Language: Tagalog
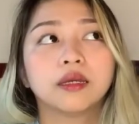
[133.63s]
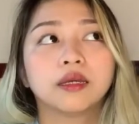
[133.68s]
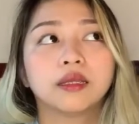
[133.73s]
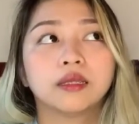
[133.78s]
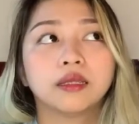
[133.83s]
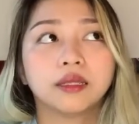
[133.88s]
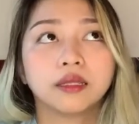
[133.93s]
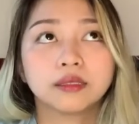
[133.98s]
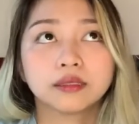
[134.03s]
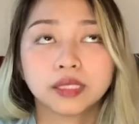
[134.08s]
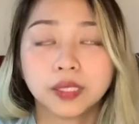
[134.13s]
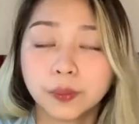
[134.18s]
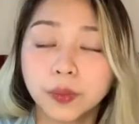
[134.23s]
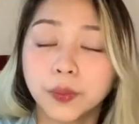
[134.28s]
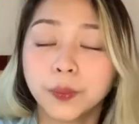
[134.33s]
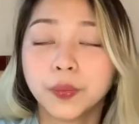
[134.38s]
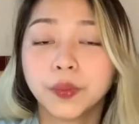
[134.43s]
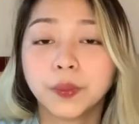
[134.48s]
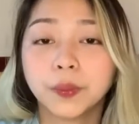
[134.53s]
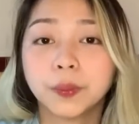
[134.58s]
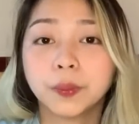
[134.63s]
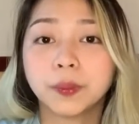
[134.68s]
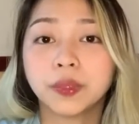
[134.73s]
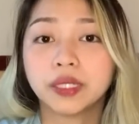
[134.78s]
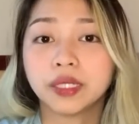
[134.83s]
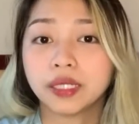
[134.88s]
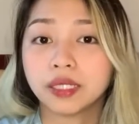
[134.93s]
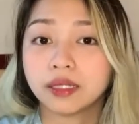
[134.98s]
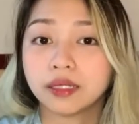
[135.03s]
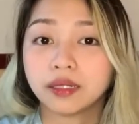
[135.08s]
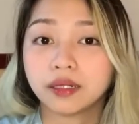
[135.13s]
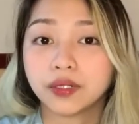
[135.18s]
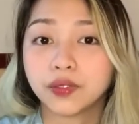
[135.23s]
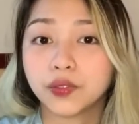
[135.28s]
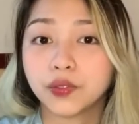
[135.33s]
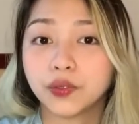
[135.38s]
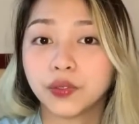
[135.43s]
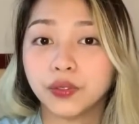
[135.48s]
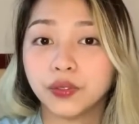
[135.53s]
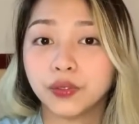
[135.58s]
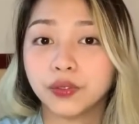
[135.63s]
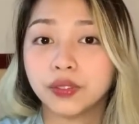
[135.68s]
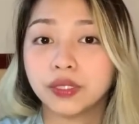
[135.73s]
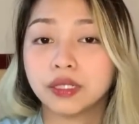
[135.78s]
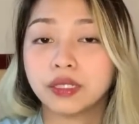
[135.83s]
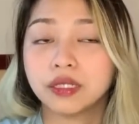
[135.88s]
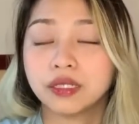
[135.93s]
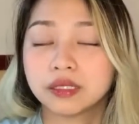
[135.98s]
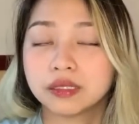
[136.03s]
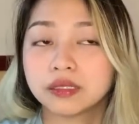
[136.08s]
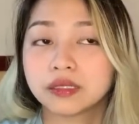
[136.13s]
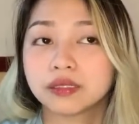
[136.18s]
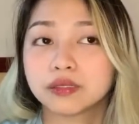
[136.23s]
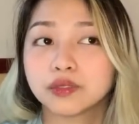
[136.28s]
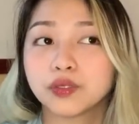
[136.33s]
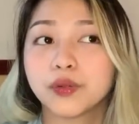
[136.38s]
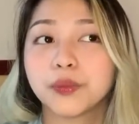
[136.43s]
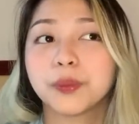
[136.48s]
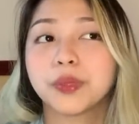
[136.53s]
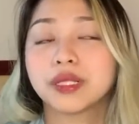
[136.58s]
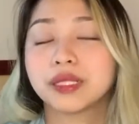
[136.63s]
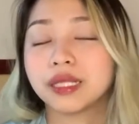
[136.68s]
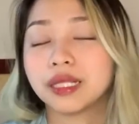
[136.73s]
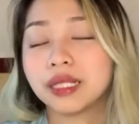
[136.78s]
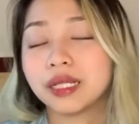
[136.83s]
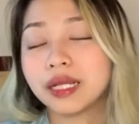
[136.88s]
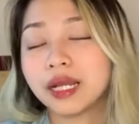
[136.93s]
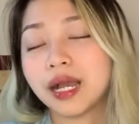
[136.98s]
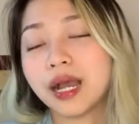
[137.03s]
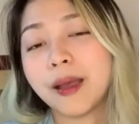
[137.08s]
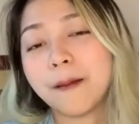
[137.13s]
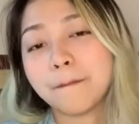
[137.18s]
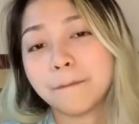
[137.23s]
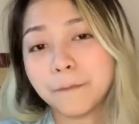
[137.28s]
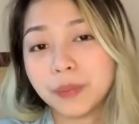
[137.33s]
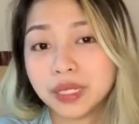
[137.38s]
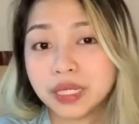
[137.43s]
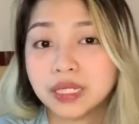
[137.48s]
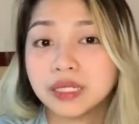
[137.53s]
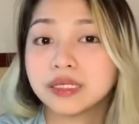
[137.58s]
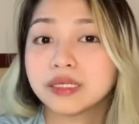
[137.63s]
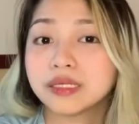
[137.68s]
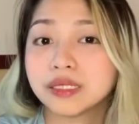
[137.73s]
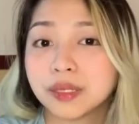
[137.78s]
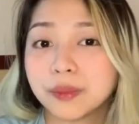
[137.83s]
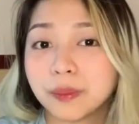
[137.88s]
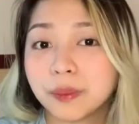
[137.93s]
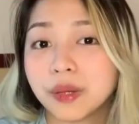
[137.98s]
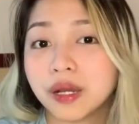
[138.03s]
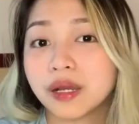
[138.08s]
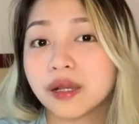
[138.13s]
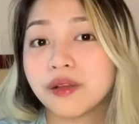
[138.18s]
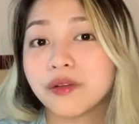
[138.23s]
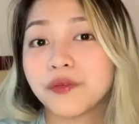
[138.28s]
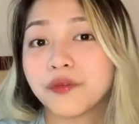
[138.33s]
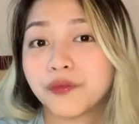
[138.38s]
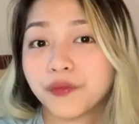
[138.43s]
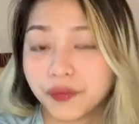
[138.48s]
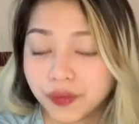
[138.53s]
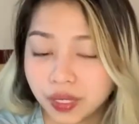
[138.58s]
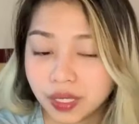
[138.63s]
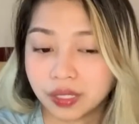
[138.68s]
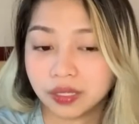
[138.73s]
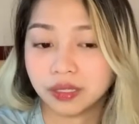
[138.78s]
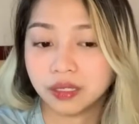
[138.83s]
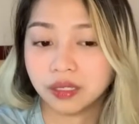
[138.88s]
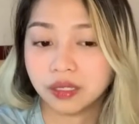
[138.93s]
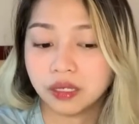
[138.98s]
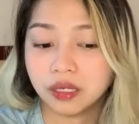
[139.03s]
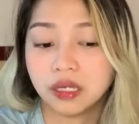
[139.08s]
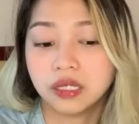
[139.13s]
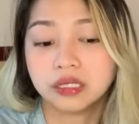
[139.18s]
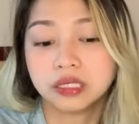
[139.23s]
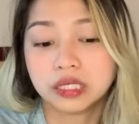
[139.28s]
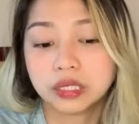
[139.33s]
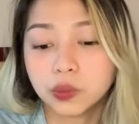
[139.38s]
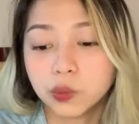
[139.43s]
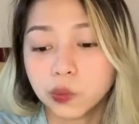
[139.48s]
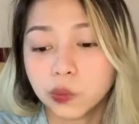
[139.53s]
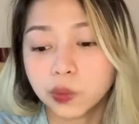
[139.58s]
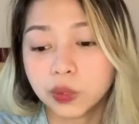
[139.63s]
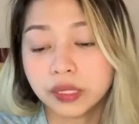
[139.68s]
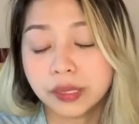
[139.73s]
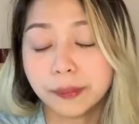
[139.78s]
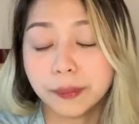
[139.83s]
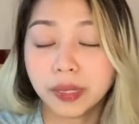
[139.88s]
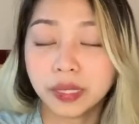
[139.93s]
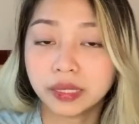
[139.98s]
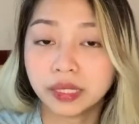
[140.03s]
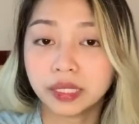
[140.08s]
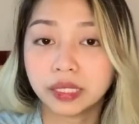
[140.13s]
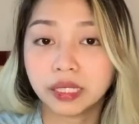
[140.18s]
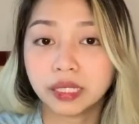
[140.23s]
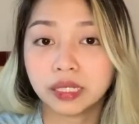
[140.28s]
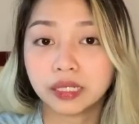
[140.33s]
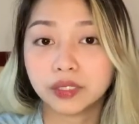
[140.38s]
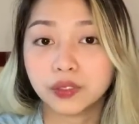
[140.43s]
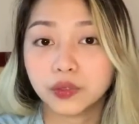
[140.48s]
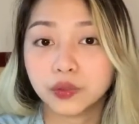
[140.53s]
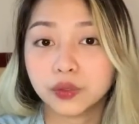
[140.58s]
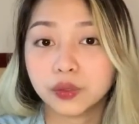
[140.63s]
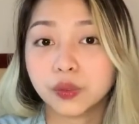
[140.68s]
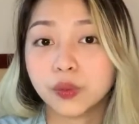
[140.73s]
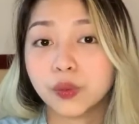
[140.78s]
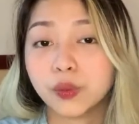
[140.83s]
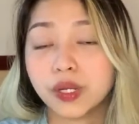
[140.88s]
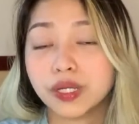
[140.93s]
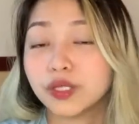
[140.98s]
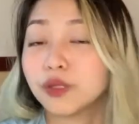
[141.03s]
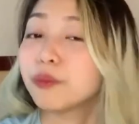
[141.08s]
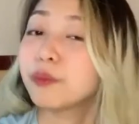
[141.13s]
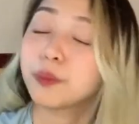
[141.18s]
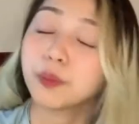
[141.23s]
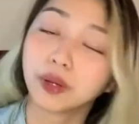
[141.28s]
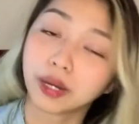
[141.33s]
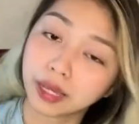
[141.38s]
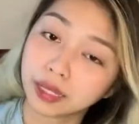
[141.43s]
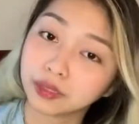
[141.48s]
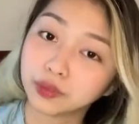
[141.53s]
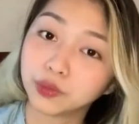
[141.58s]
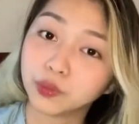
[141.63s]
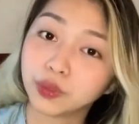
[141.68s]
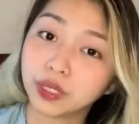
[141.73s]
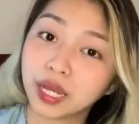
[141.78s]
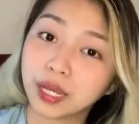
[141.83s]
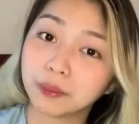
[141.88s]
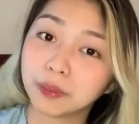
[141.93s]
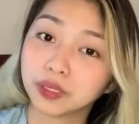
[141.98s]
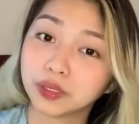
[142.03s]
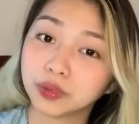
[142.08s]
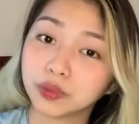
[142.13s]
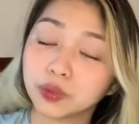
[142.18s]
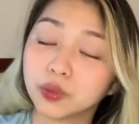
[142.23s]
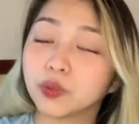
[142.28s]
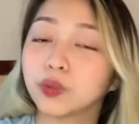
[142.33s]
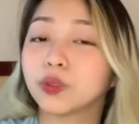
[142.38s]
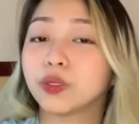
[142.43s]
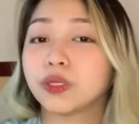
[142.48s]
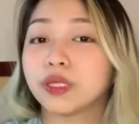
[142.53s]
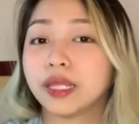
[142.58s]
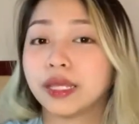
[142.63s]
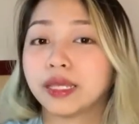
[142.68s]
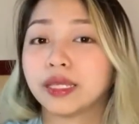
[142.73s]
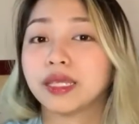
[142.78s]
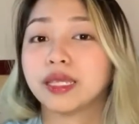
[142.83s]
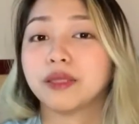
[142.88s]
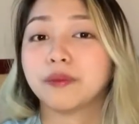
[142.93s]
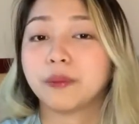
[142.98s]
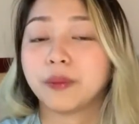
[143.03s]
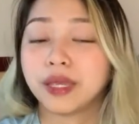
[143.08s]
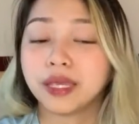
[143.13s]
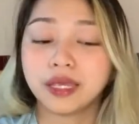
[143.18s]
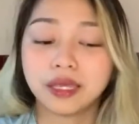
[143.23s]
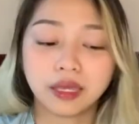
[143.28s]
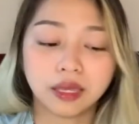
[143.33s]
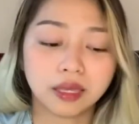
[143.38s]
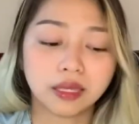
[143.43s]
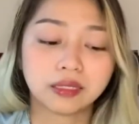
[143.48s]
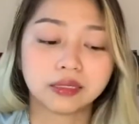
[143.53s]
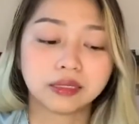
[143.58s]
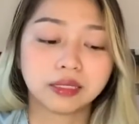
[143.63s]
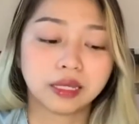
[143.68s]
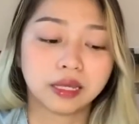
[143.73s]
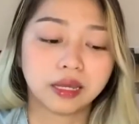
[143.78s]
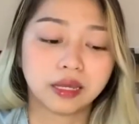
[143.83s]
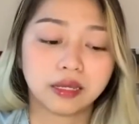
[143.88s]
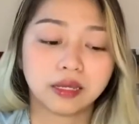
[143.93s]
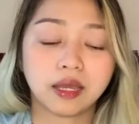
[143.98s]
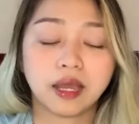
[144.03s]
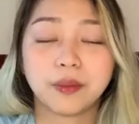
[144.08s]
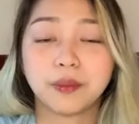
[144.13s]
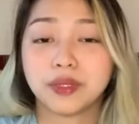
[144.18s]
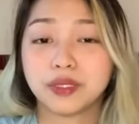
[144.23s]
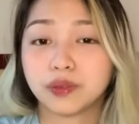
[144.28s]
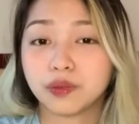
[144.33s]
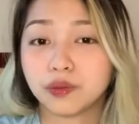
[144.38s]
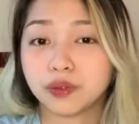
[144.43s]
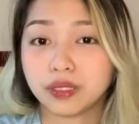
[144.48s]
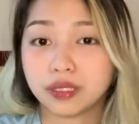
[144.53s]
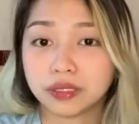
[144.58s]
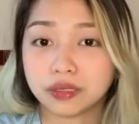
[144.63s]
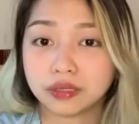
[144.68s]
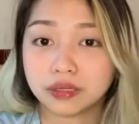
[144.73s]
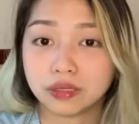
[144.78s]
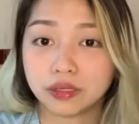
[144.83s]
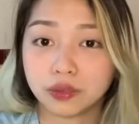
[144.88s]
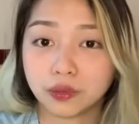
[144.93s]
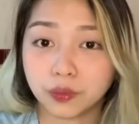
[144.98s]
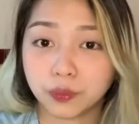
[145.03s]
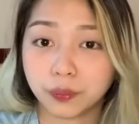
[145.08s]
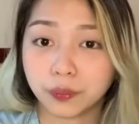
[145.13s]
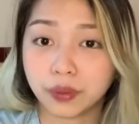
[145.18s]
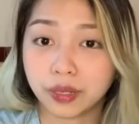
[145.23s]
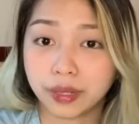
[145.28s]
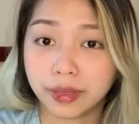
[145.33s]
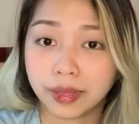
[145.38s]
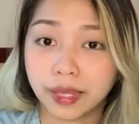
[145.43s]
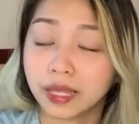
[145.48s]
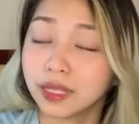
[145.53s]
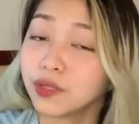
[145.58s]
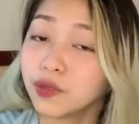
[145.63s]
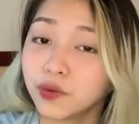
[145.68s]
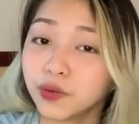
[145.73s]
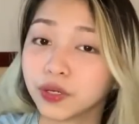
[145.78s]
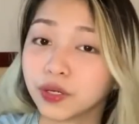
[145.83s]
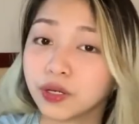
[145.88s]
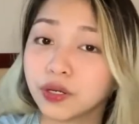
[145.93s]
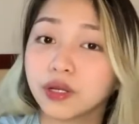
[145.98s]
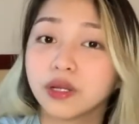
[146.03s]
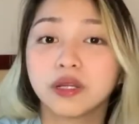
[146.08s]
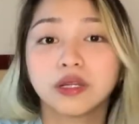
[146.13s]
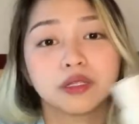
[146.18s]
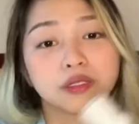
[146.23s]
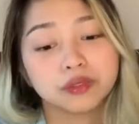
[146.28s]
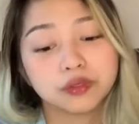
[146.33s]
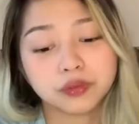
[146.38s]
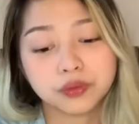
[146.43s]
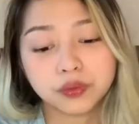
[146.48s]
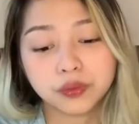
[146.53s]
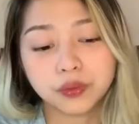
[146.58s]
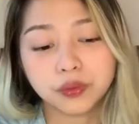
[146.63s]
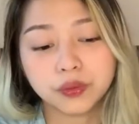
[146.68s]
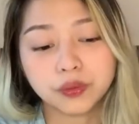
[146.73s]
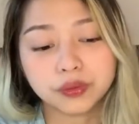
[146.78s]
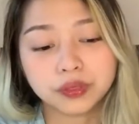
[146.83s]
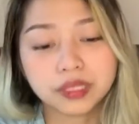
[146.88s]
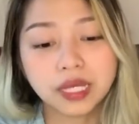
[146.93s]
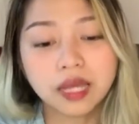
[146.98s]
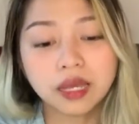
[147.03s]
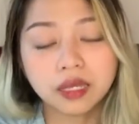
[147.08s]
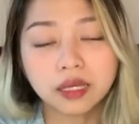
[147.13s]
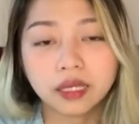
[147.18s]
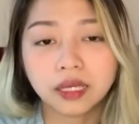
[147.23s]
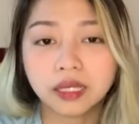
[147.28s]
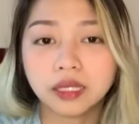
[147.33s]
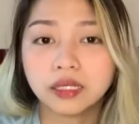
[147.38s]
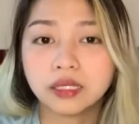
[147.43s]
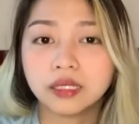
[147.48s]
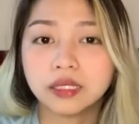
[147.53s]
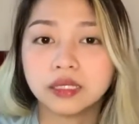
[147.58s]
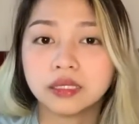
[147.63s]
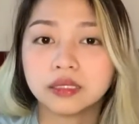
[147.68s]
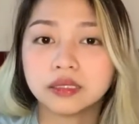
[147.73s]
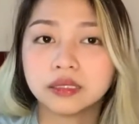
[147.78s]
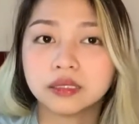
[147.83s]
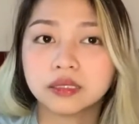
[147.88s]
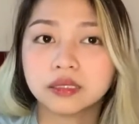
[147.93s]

na semi-permanent hair color is sobra talagang ang bilis na mag-fade. Siguro depende na lang yun kung anong brand yung gamit nyo. Like in my case nga, ang gamit ko is yung brand na So, sa akin is